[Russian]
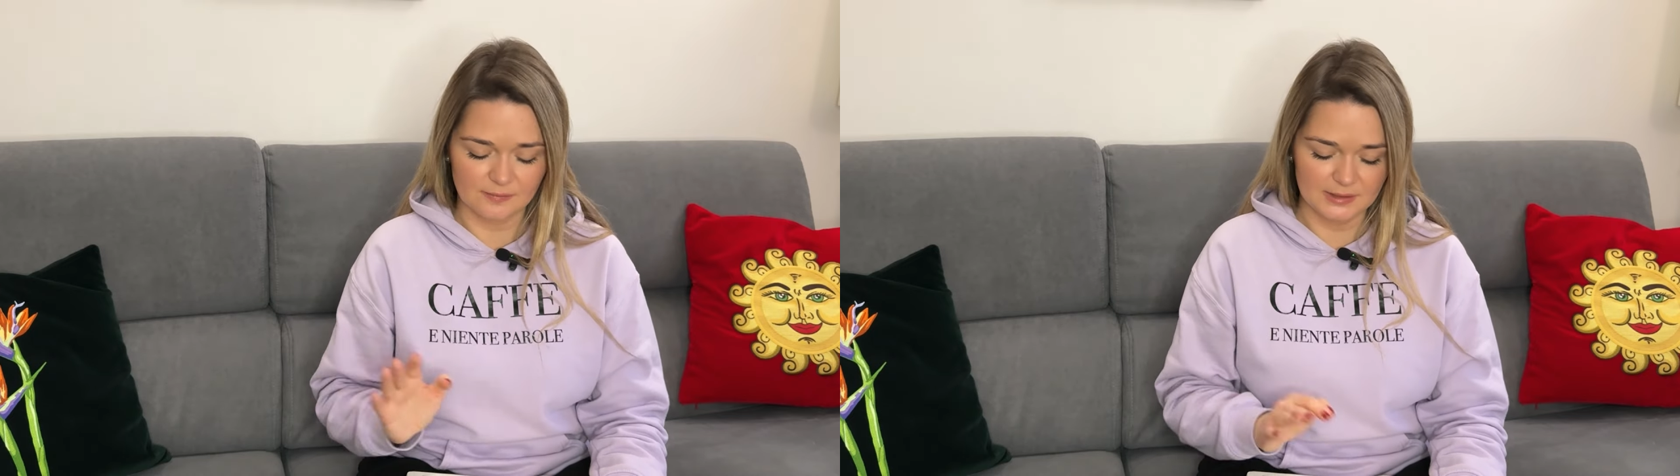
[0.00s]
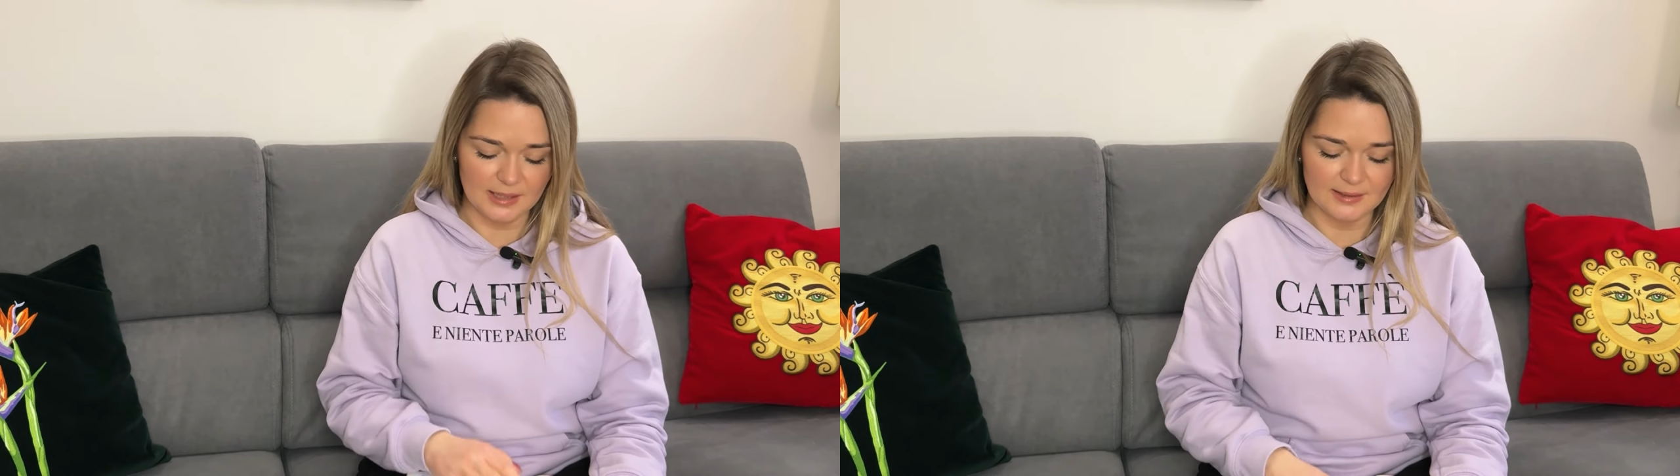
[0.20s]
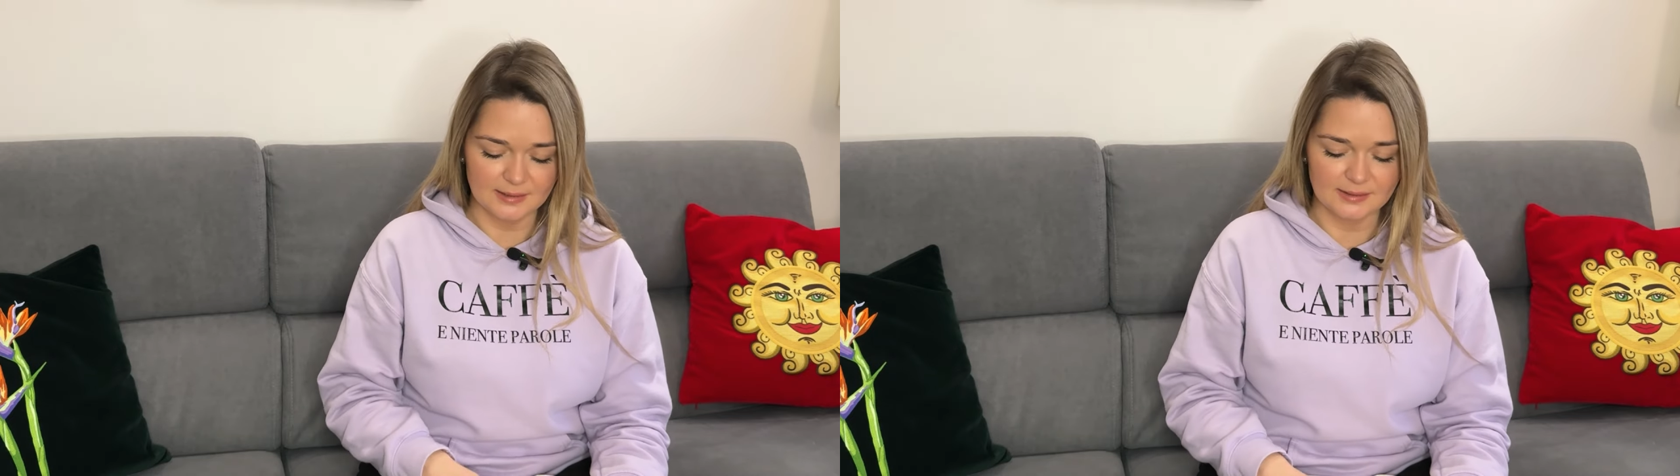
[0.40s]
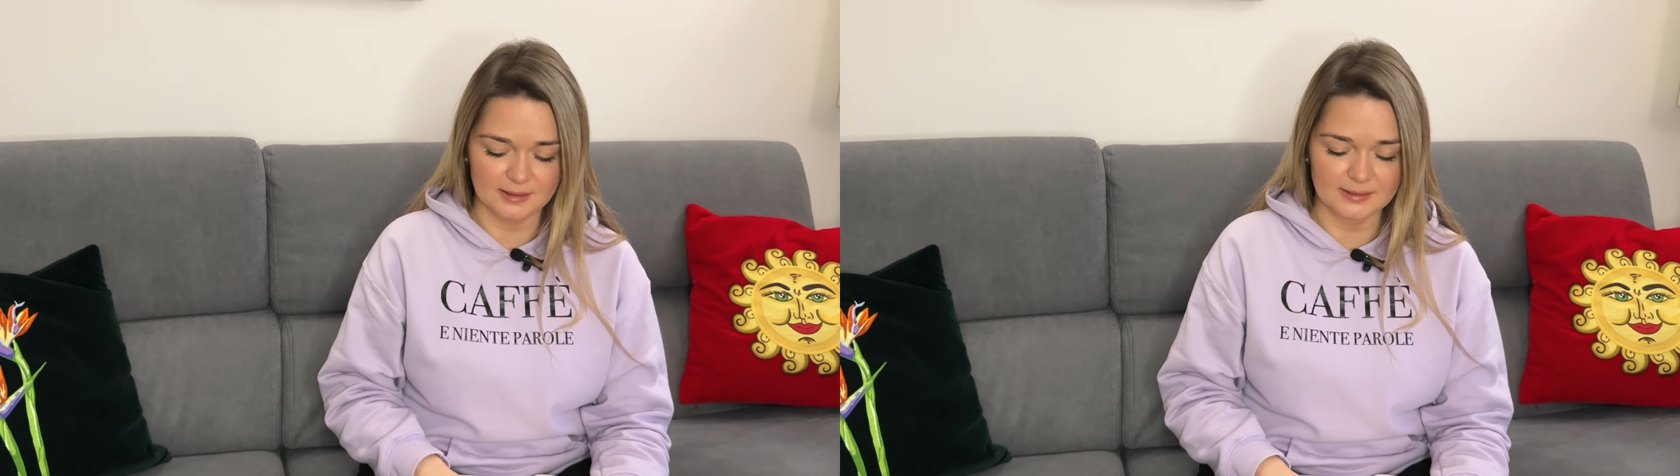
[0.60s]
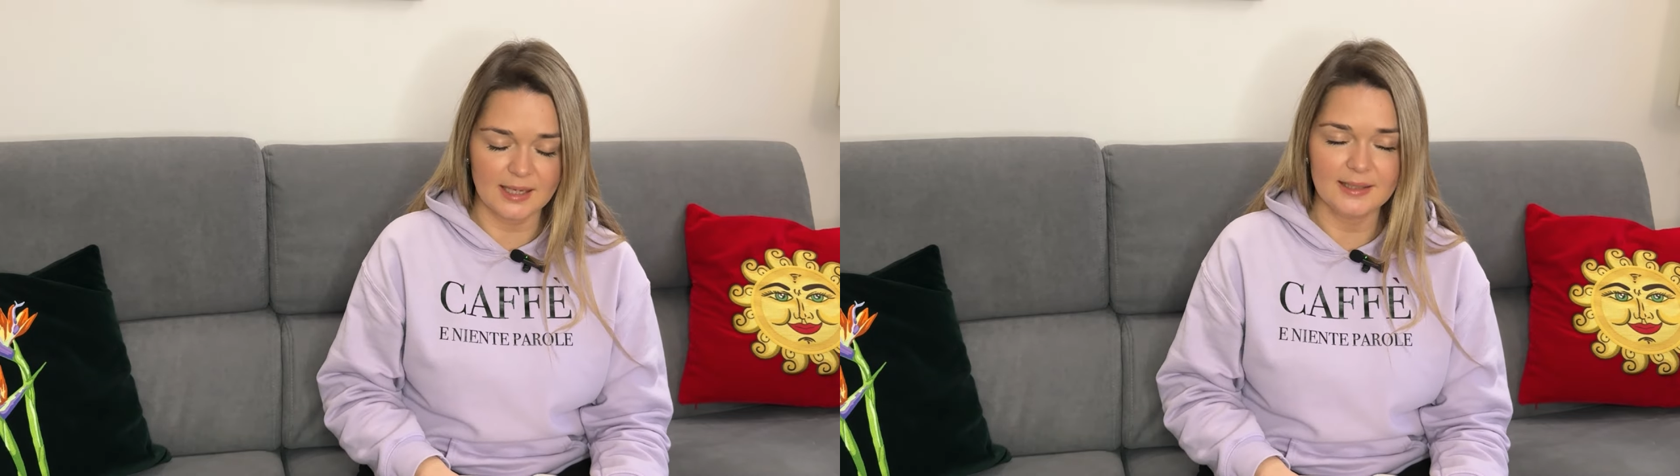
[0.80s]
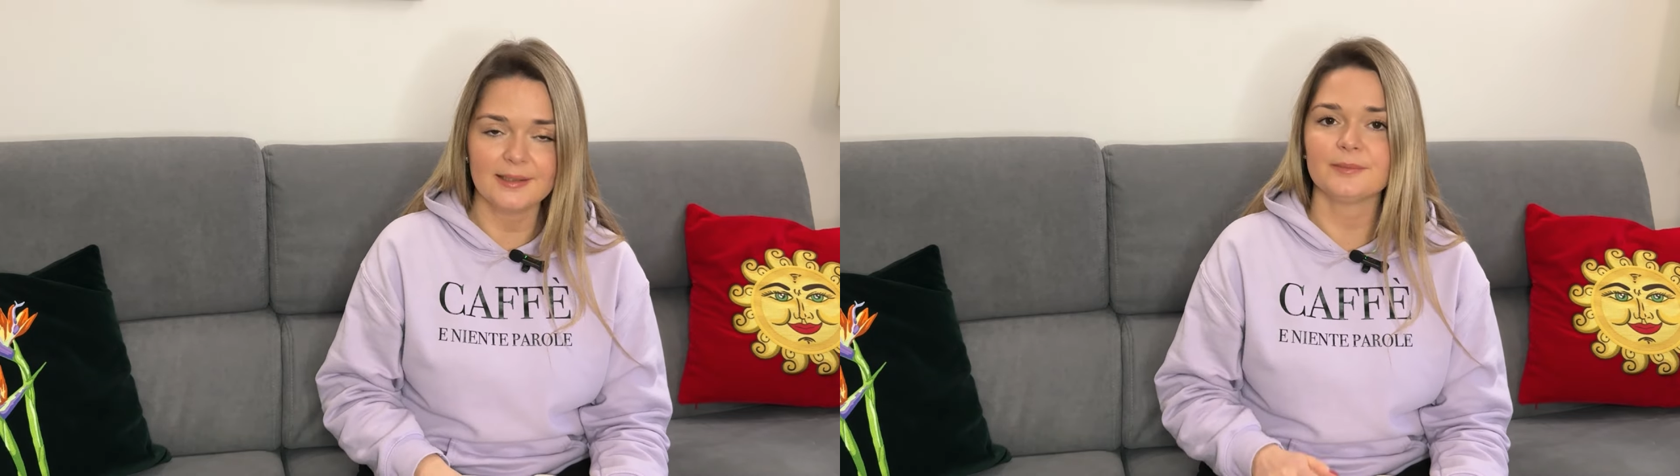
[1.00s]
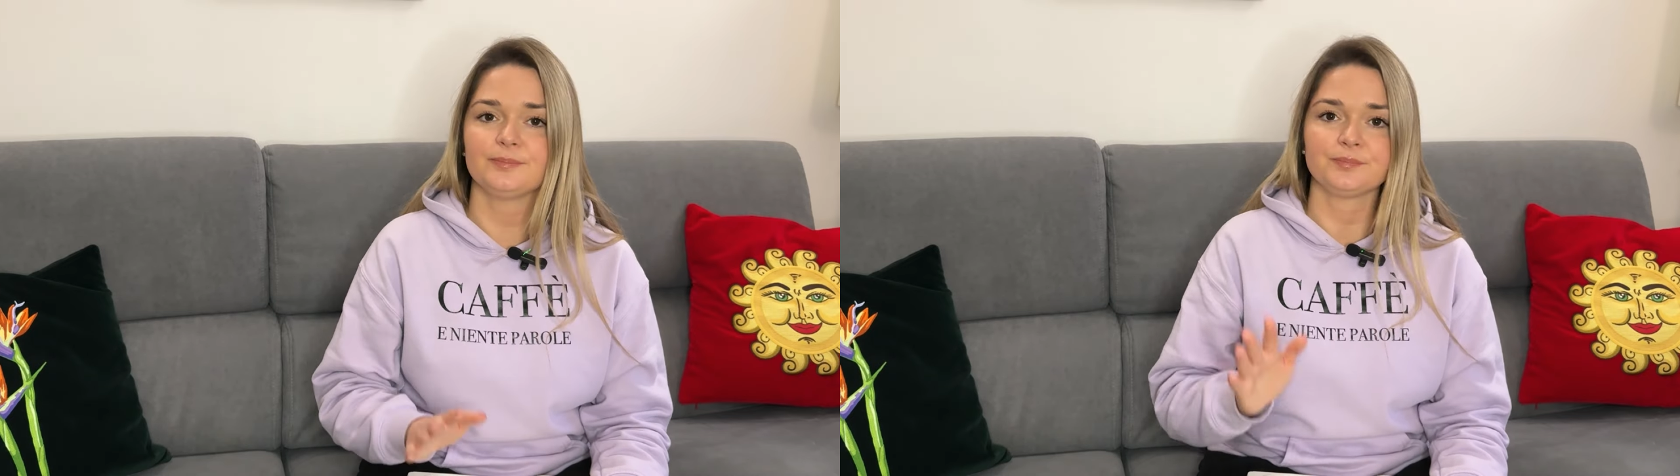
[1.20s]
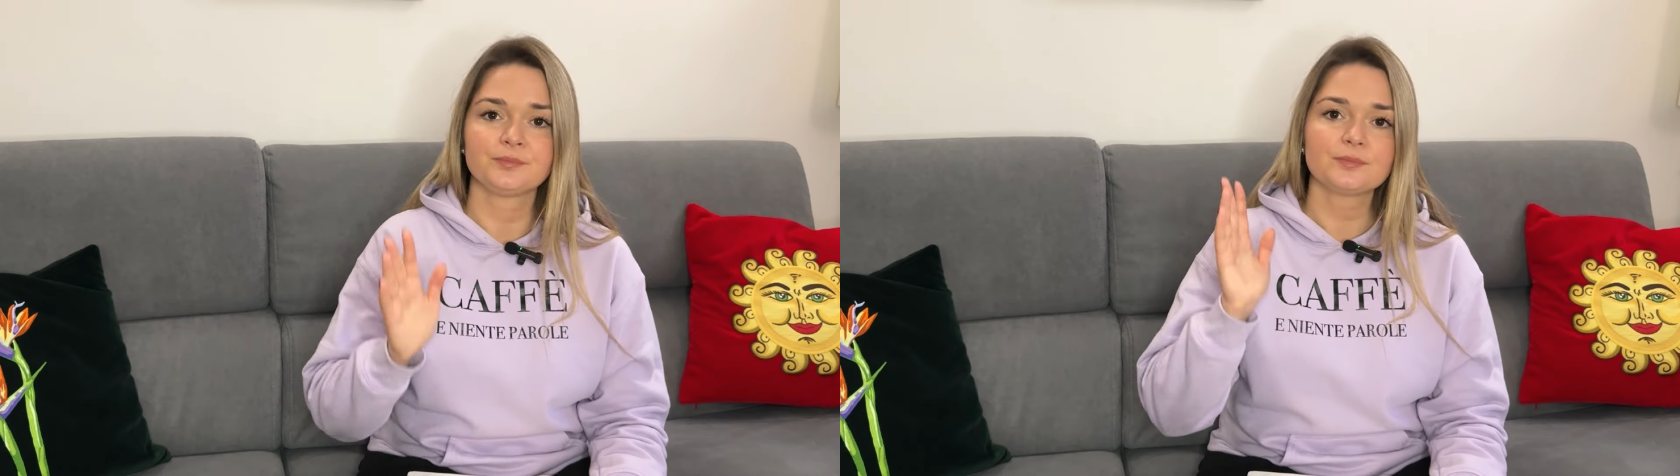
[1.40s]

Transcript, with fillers: в Италии и так далее –